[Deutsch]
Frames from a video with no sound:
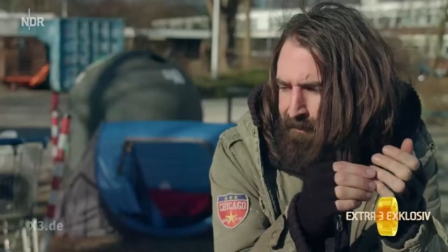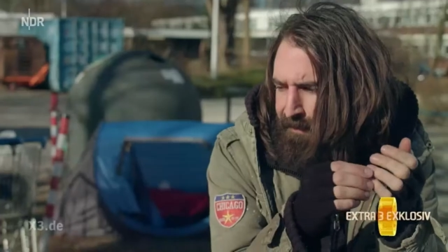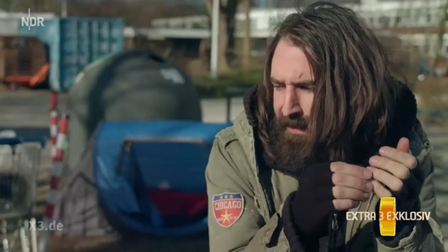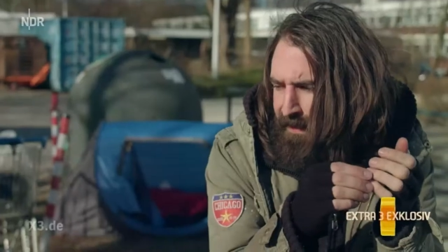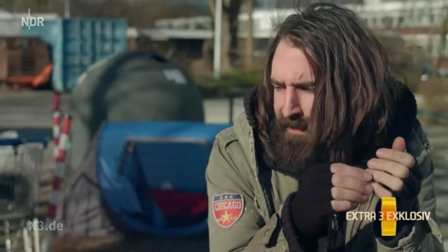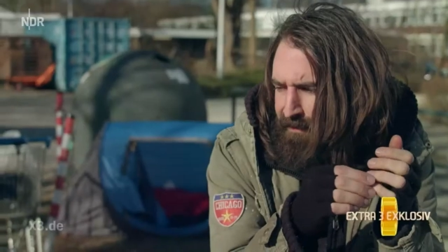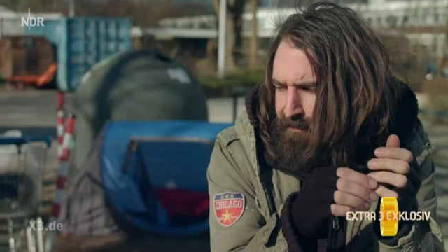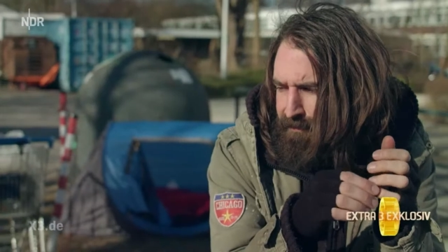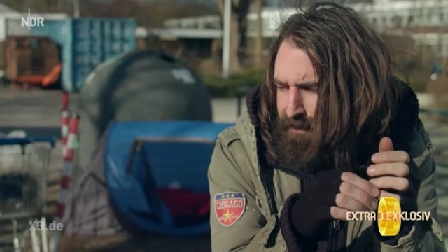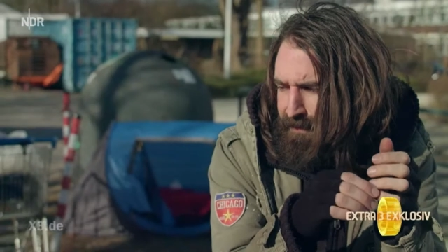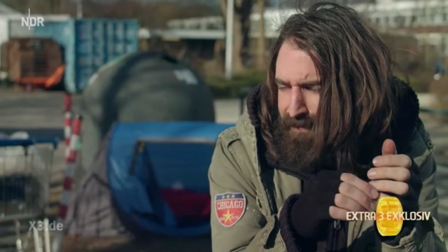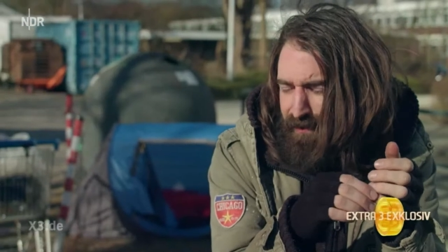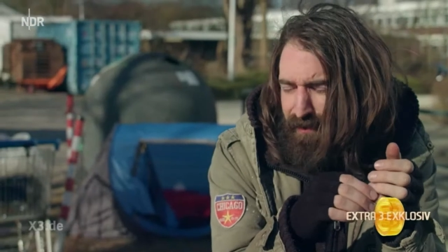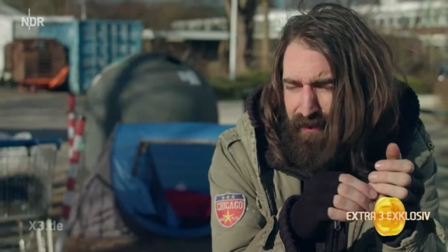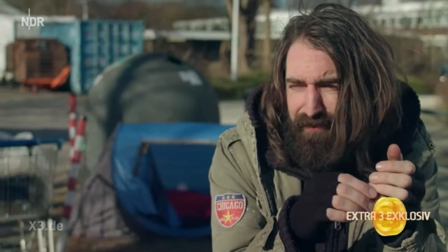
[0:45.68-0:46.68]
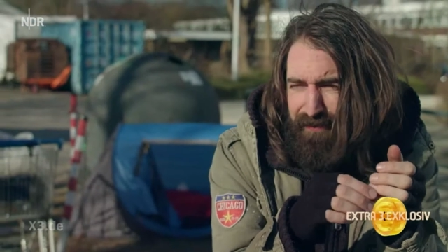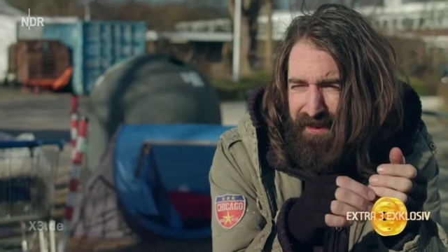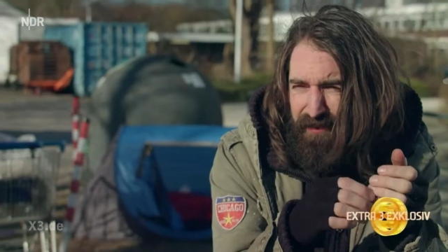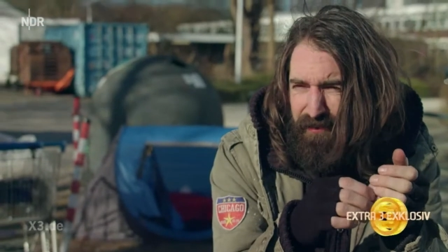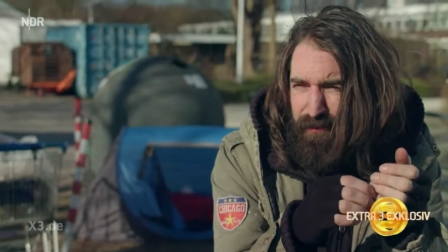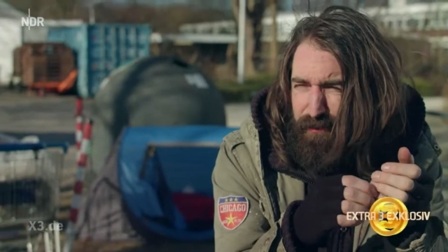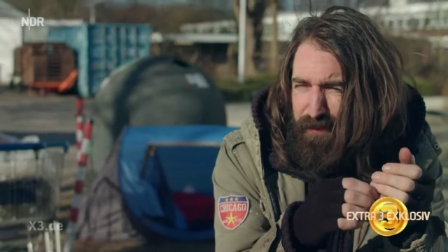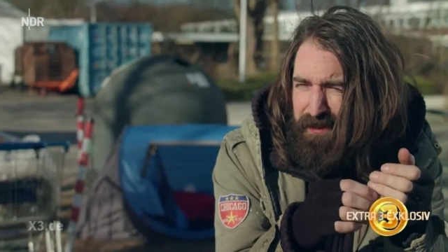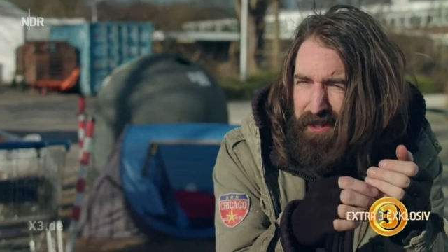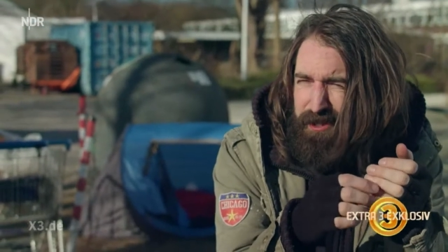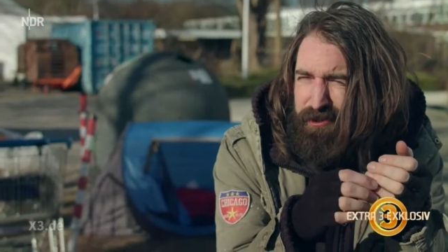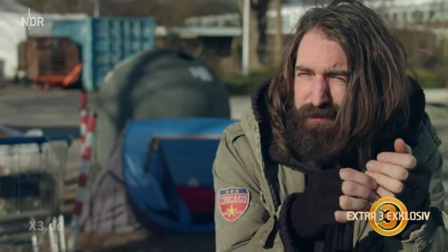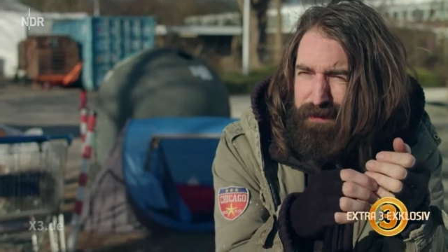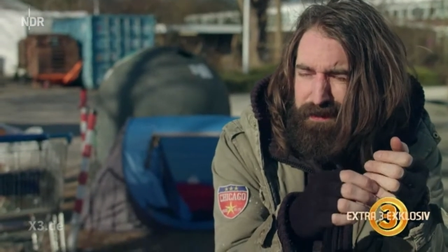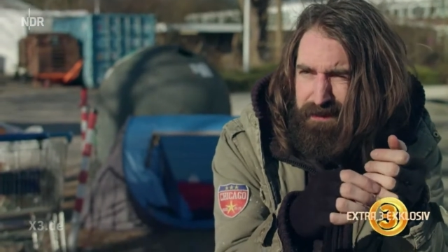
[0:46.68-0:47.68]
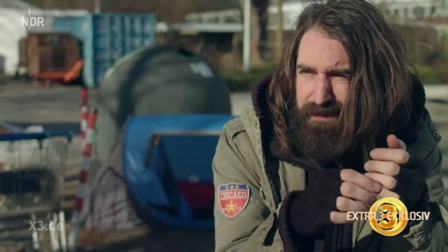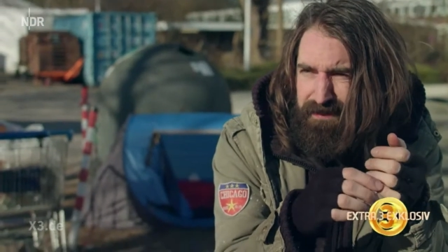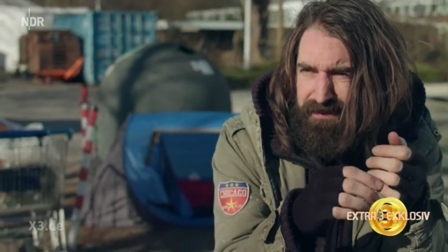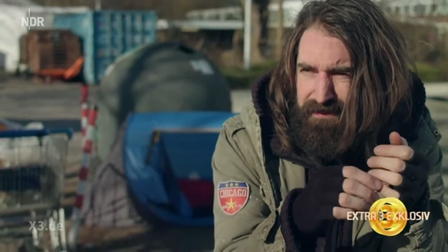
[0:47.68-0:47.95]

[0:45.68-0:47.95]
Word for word: Ja, ich war irgendwie ganz gut in der Schule,